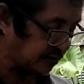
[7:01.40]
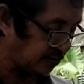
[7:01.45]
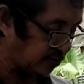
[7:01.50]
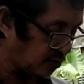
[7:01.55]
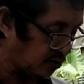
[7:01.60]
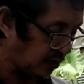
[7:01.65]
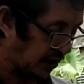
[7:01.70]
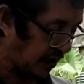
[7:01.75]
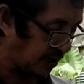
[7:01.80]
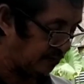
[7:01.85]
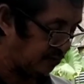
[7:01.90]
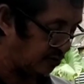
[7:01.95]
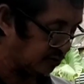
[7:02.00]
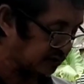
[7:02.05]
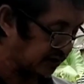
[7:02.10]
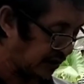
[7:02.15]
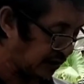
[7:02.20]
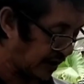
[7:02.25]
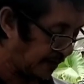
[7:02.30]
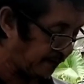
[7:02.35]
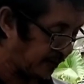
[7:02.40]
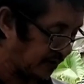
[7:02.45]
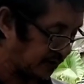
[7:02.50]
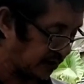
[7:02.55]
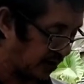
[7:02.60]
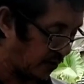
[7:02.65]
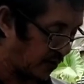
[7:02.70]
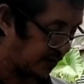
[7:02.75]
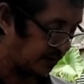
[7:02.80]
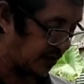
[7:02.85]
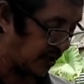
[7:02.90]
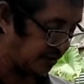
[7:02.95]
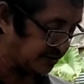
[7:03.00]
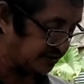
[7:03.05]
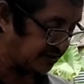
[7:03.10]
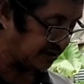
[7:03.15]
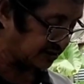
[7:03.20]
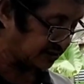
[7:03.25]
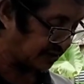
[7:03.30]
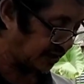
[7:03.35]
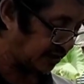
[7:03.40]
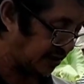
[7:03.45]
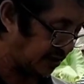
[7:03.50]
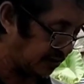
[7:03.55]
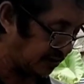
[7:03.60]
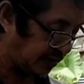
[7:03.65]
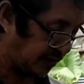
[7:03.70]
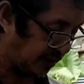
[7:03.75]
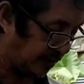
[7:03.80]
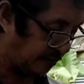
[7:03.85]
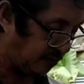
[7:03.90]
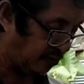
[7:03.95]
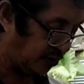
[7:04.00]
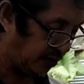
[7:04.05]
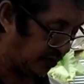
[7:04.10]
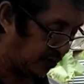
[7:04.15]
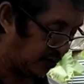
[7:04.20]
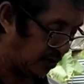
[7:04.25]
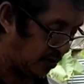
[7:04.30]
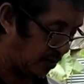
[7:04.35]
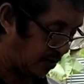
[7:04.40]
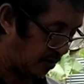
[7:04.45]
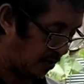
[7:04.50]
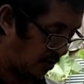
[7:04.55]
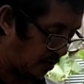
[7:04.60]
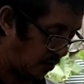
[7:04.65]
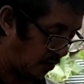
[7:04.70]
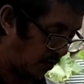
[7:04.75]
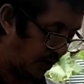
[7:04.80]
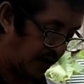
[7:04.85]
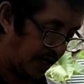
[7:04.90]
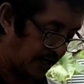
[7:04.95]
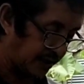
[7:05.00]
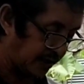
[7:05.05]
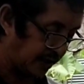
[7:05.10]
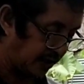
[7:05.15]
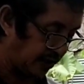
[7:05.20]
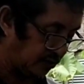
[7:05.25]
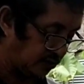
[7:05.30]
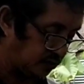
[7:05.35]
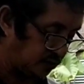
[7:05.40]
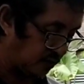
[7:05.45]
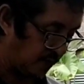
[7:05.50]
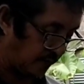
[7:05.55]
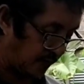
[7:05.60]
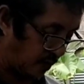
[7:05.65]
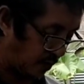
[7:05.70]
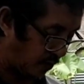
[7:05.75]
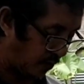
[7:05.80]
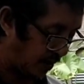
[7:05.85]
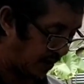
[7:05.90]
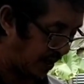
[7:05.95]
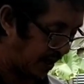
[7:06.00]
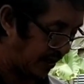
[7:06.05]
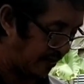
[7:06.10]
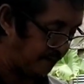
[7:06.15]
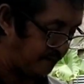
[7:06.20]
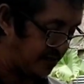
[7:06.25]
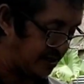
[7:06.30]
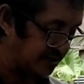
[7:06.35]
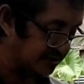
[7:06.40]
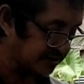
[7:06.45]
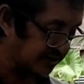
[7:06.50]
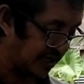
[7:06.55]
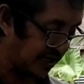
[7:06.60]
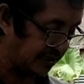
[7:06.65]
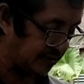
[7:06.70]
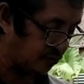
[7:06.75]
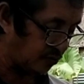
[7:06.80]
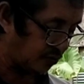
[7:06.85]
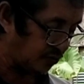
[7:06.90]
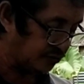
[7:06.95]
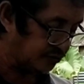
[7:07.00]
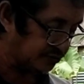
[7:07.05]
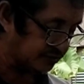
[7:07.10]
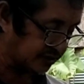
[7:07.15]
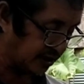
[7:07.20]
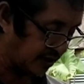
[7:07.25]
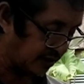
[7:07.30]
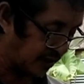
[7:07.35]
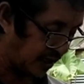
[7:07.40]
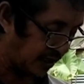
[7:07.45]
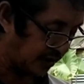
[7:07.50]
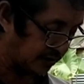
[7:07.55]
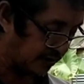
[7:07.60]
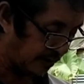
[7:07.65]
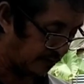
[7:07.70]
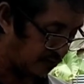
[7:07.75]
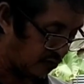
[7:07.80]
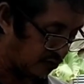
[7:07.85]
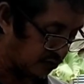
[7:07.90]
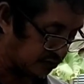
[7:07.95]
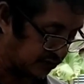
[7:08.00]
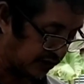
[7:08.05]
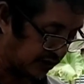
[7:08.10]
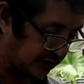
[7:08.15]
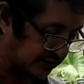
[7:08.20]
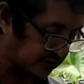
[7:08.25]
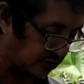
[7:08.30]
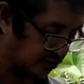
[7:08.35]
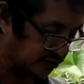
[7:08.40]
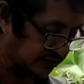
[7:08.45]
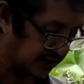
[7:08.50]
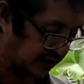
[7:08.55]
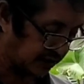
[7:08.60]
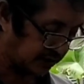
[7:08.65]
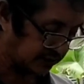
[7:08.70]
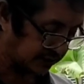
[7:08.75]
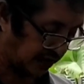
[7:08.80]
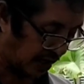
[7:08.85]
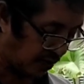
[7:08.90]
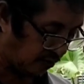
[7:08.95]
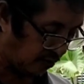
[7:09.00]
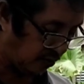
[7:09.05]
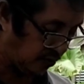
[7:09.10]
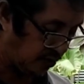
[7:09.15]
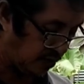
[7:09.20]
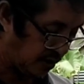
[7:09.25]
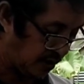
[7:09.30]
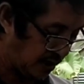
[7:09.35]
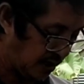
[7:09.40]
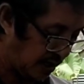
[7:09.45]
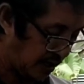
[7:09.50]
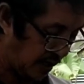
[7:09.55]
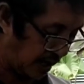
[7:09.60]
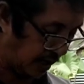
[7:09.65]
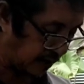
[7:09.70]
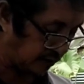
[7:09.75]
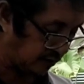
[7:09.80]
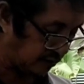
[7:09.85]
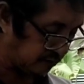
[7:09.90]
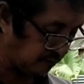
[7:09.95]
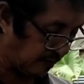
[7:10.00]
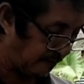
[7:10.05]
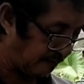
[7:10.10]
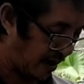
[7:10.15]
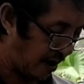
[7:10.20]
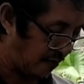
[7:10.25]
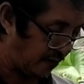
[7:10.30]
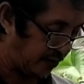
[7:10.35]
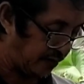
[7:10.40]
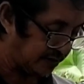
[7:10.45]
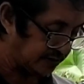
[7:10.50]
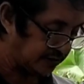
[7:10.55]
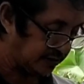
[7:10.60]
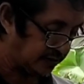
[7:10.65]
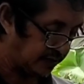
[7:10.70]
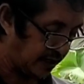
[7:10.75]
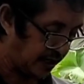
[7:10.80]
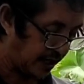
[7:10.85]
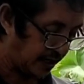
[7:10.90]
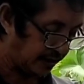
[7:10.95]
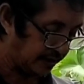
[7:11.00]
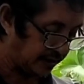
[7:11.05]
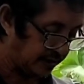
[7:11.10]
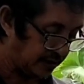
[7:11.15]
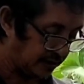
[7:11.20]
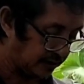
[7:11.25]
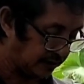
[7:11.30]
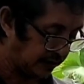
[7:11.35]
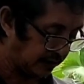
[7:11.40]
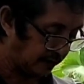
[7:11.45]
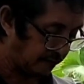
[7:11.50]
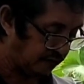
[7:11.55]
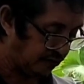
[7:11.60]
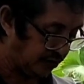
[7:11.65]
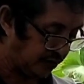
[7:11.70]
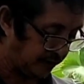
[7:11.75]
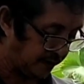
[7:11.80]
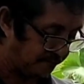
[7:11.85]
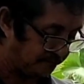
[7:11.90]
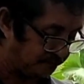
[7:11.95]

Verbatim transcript: ang tibuok kalibutan apan kawad-an siya sa iyang kinabuhi. Wala gayon. Walay bisan unsa nga ikabugti sa usa ka tawo aron mabawi niya ang iyang kinabuhi.